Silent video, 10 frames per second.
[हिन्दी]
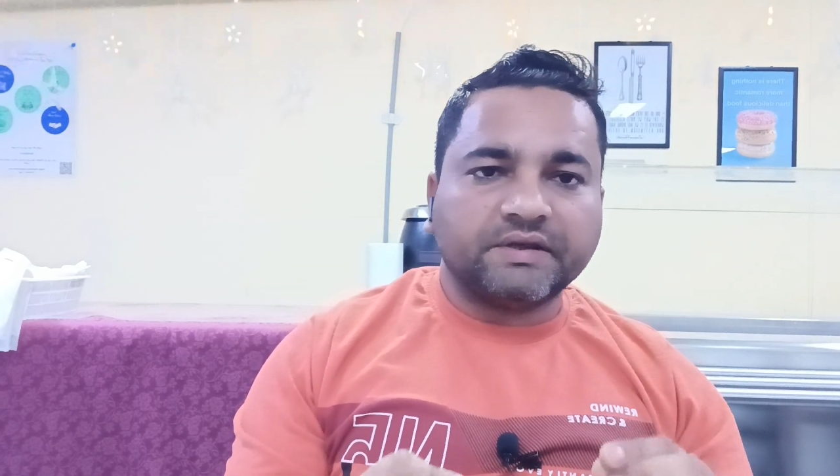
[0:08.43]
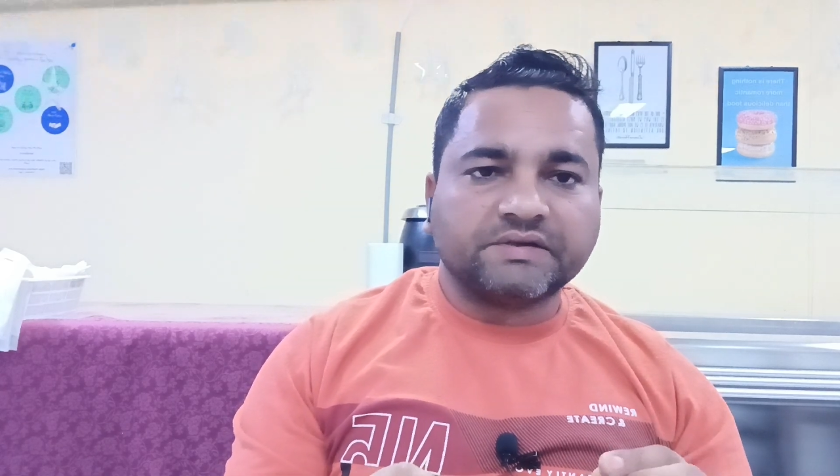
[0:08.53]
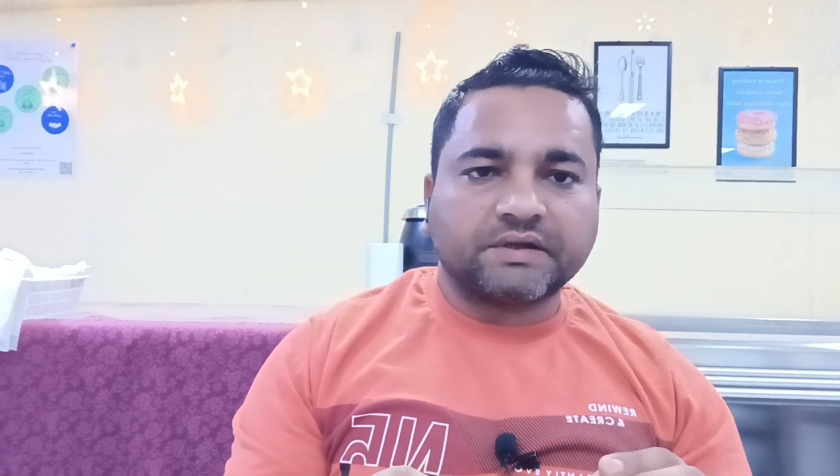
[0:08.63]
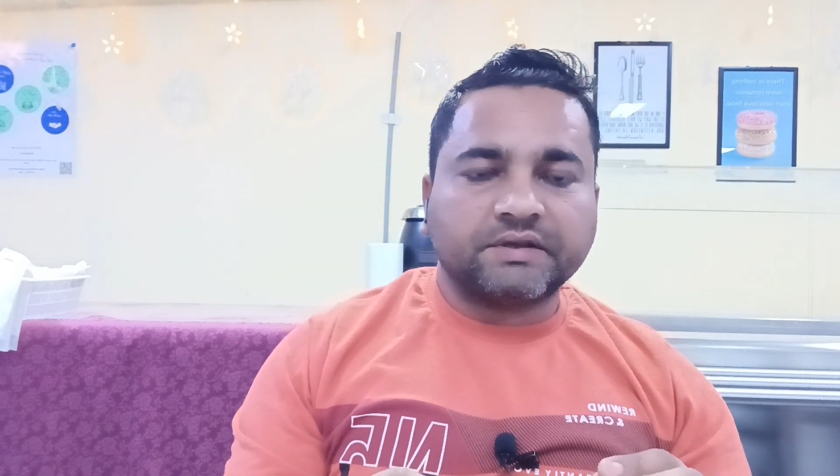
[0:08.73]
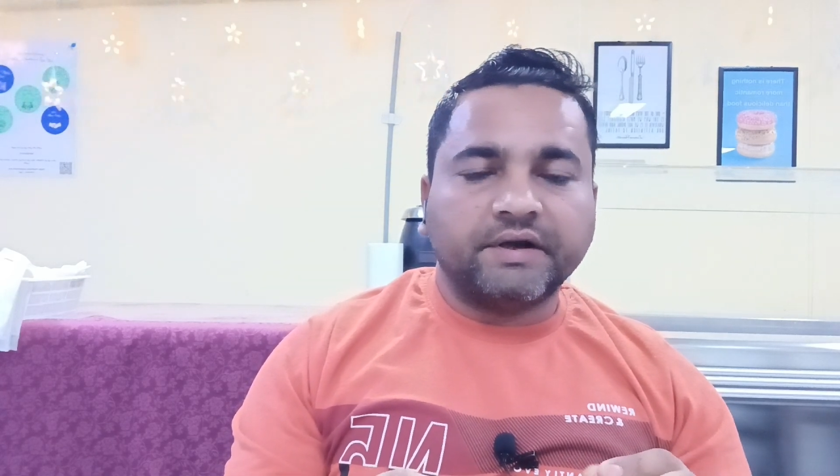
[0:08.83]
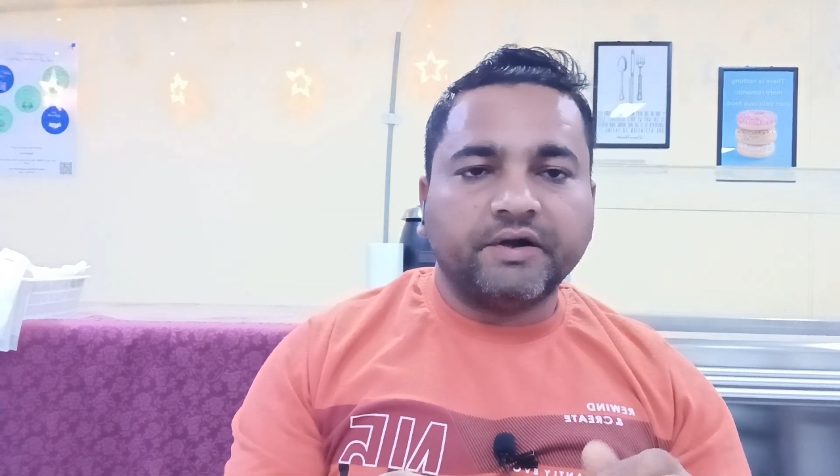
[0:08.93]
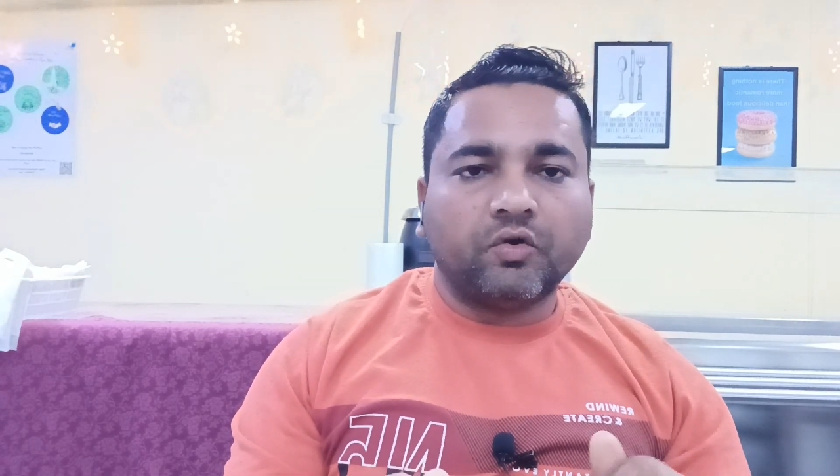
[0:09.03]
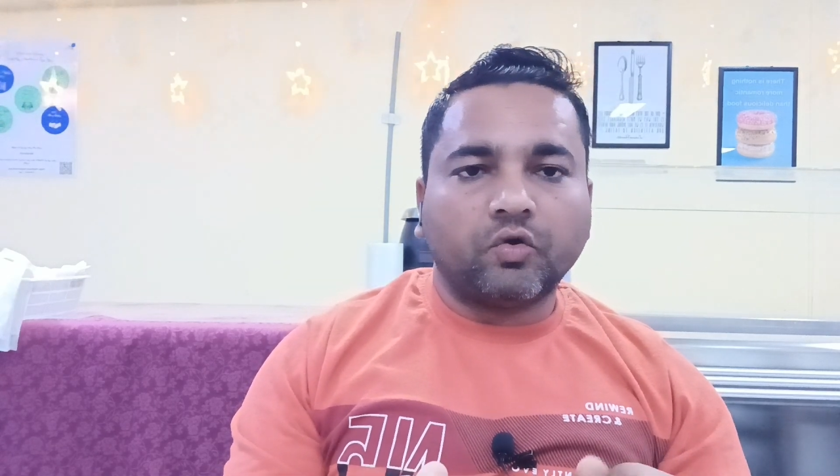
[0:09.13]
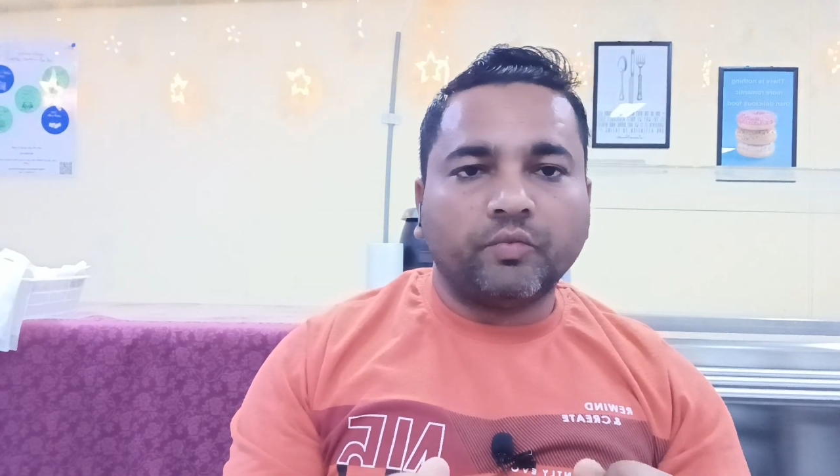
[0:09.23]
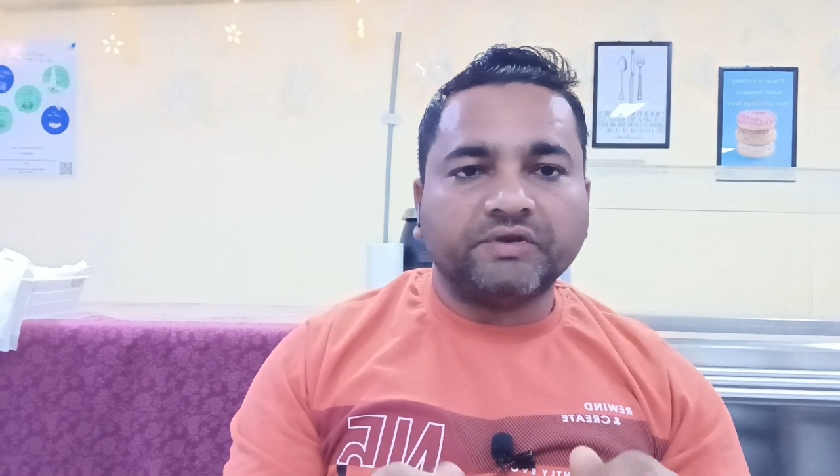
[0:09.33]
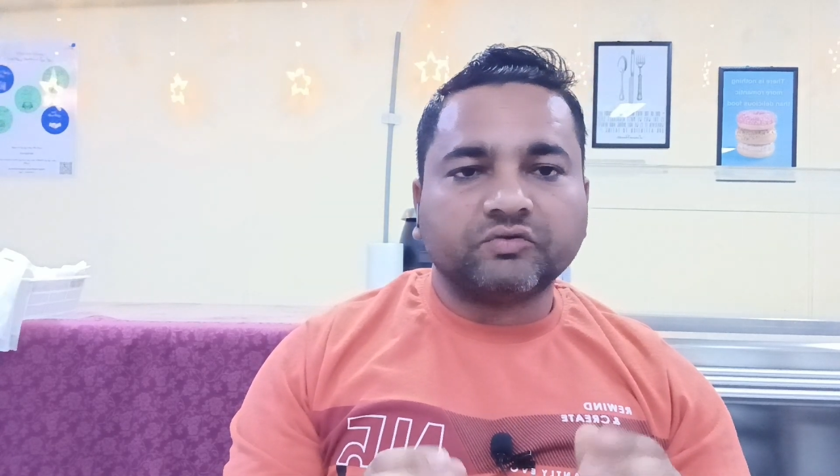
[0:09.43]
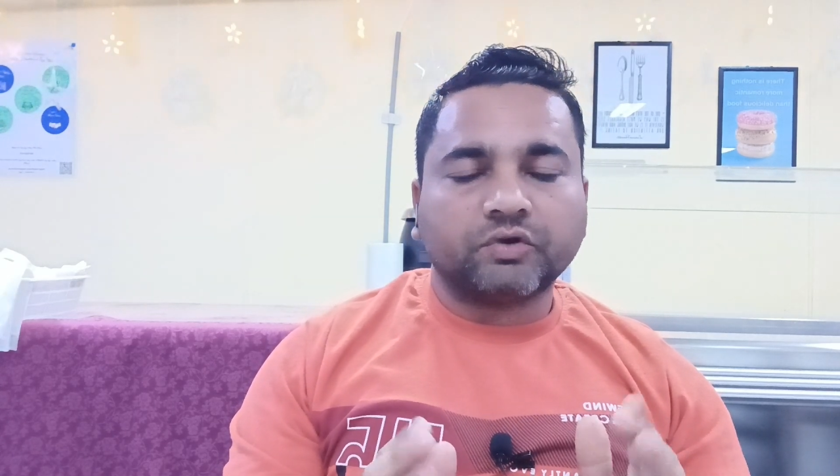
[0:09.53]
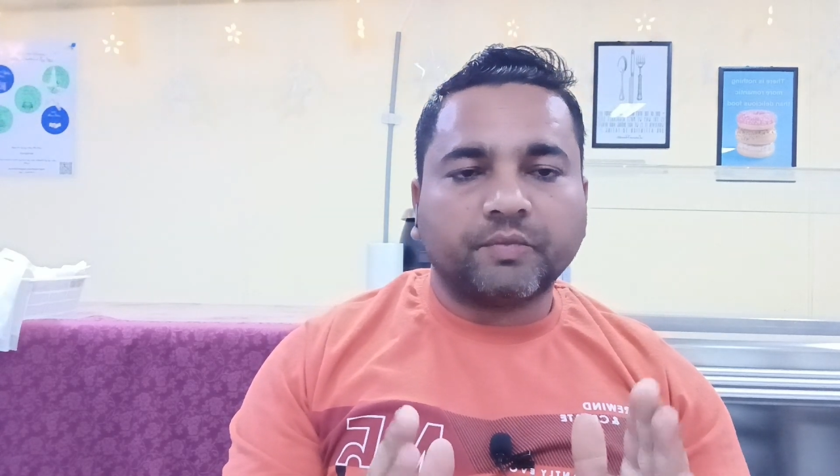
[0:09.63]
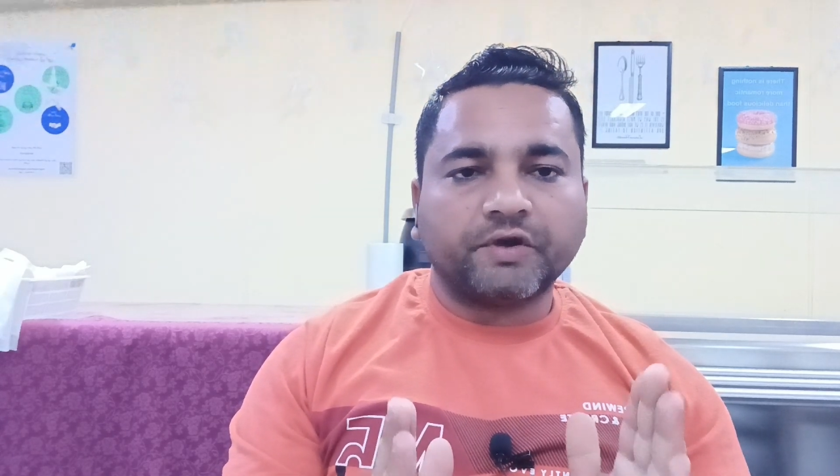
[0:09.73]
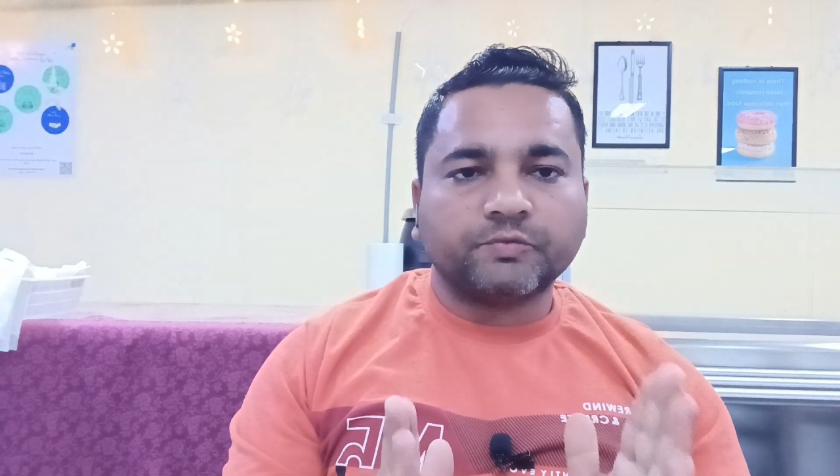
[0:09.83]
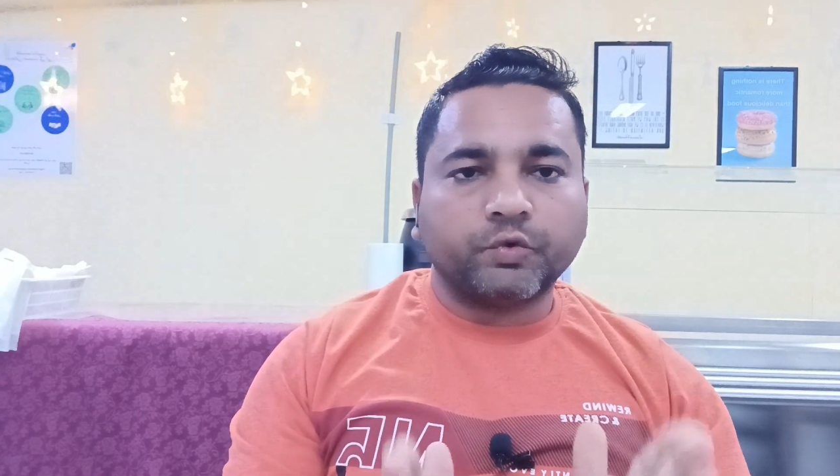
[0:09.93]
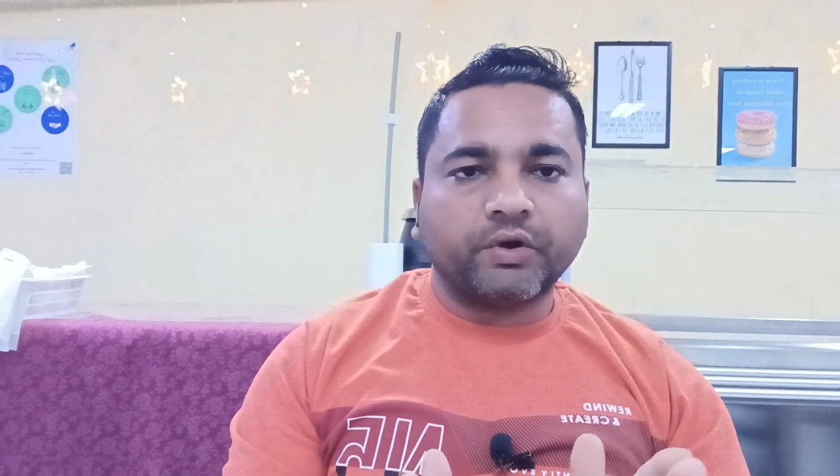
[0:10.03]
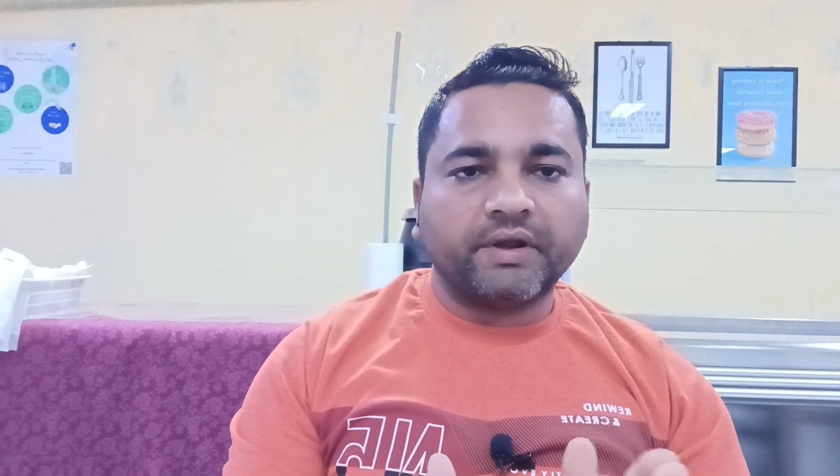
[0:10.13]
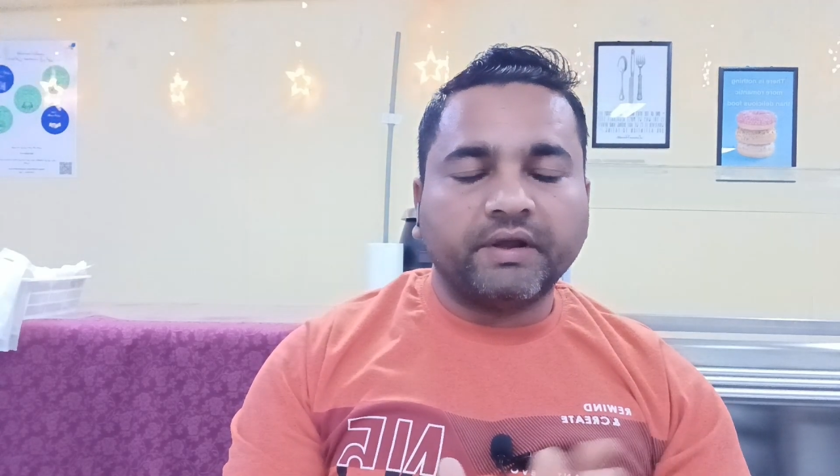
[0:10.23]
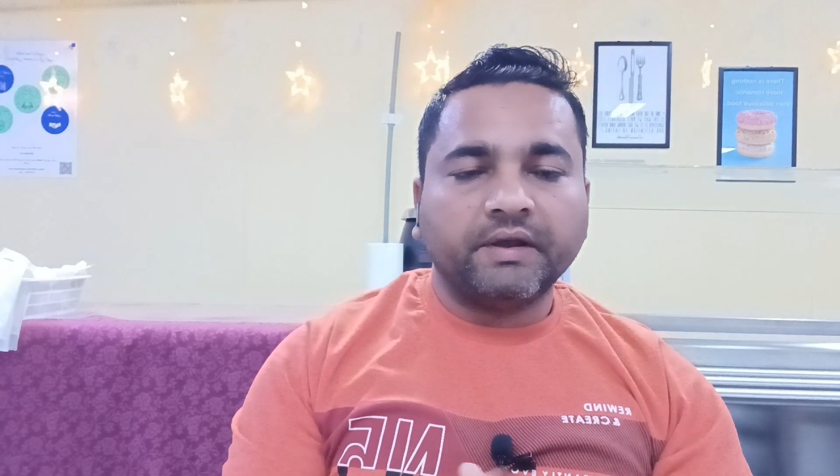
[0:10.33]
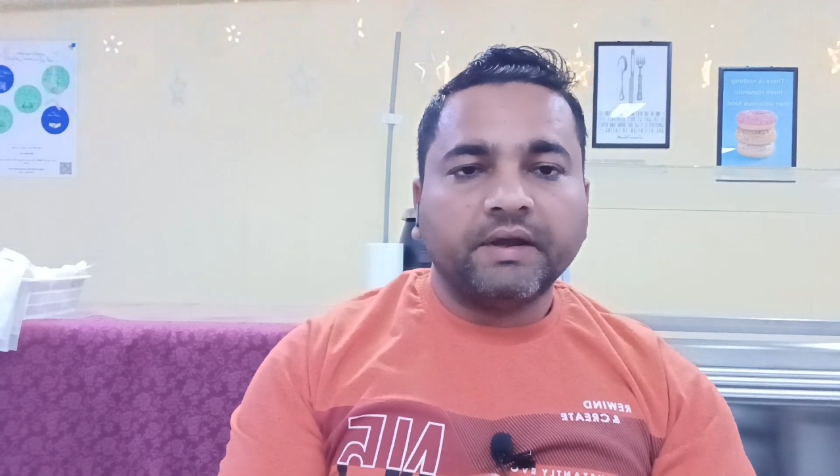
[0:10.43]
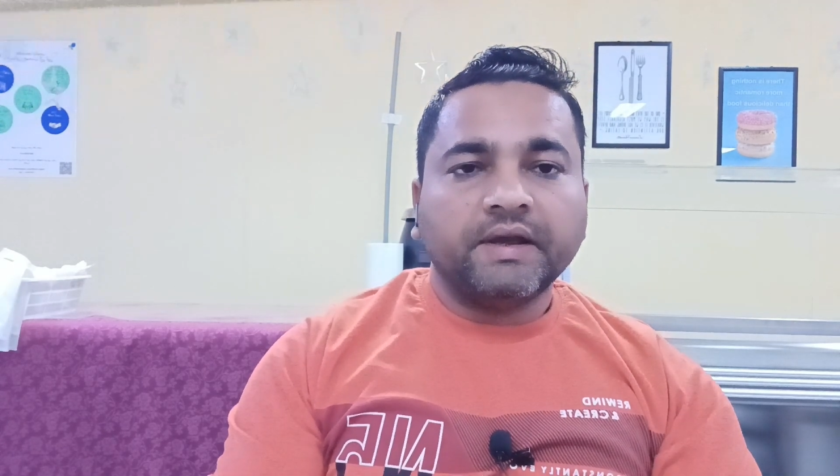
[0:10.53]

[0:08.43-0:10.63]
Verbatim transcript: दे सकते हैं डॉक्यूमेंट्स उनके पास पूरे हैं